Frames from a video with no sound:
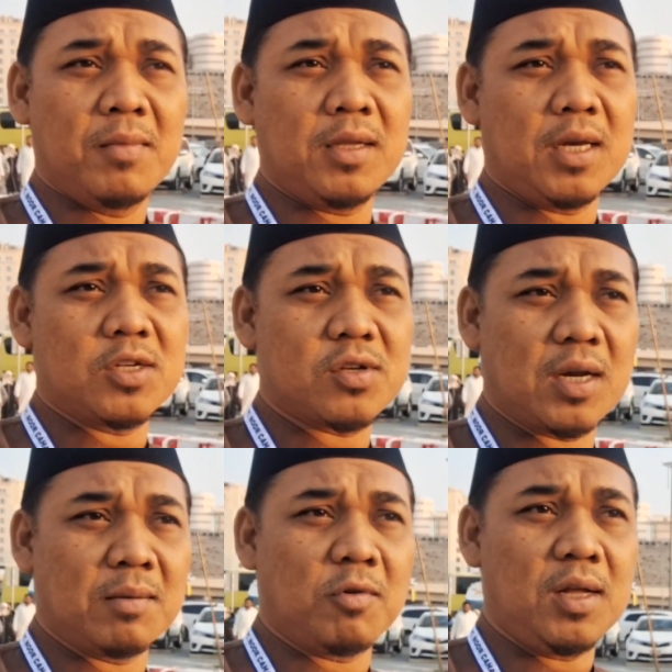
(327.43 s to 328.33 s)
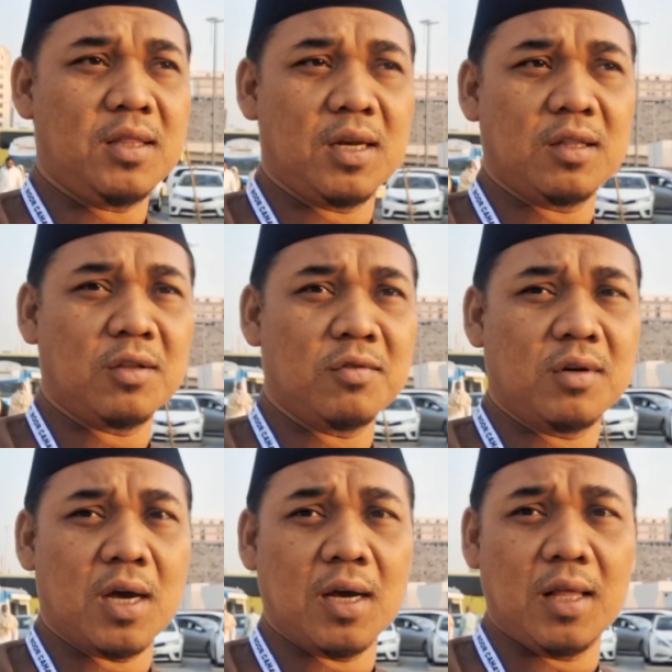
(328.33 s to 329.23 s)
menjadi seorang muadzin atau
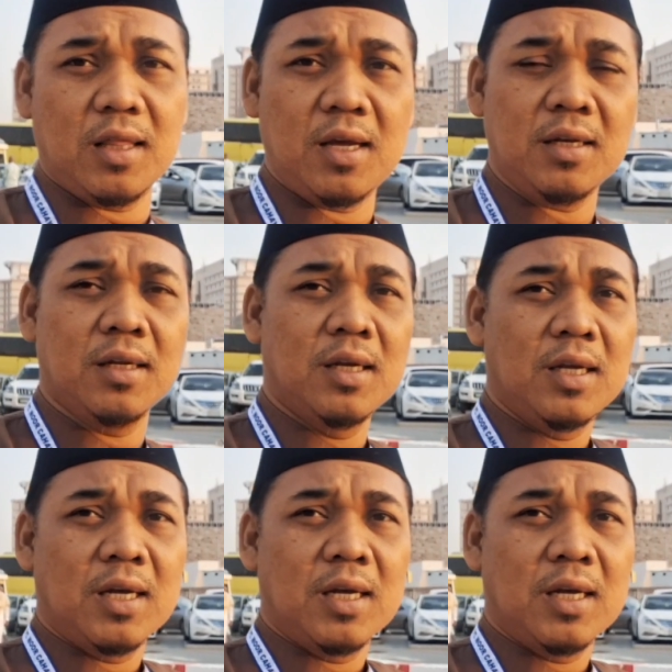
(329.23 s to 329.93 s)
tukang adzan?